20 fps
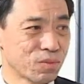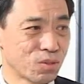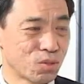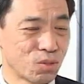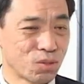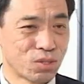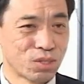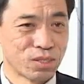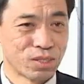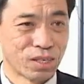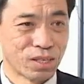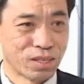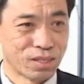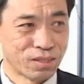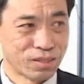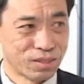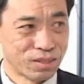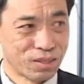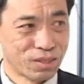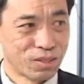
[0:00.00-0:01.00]
就是想，
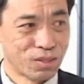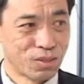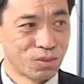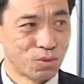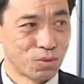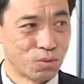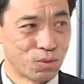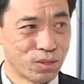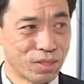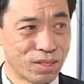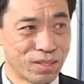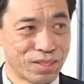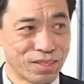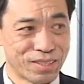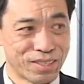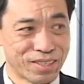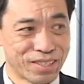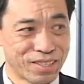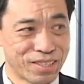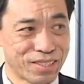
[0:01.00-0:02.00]
我也
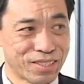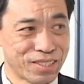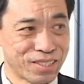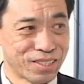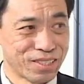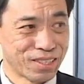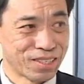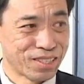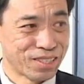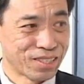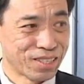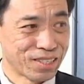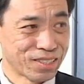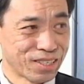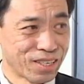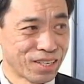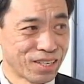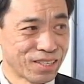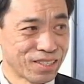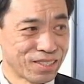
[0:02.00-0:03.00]
能跟这些歌唱
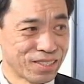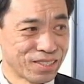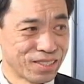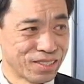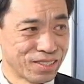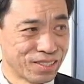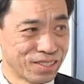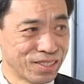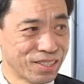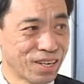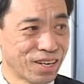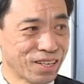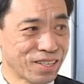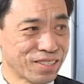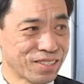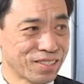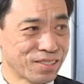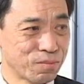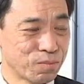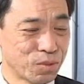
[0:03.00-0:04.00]
家一样，
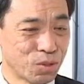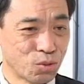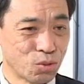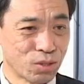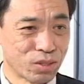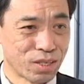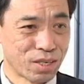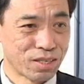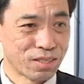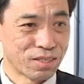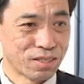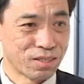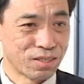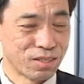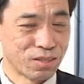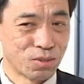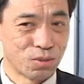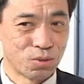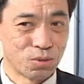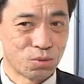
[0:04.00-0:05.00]
比如说当
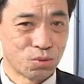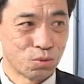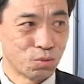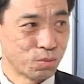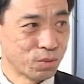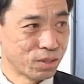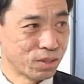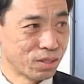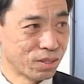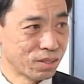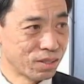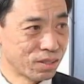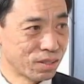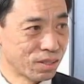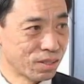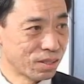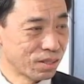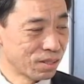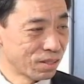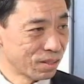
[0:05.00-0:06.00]
时有著名的一
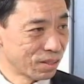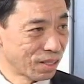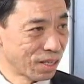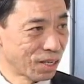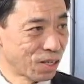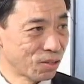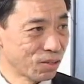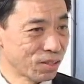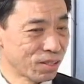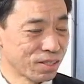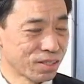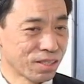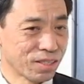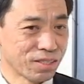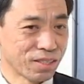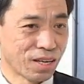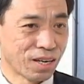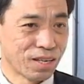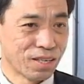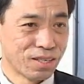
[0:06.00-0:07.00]
些男高音歌
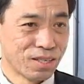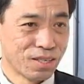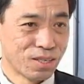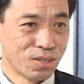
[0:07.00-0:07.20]
唱家，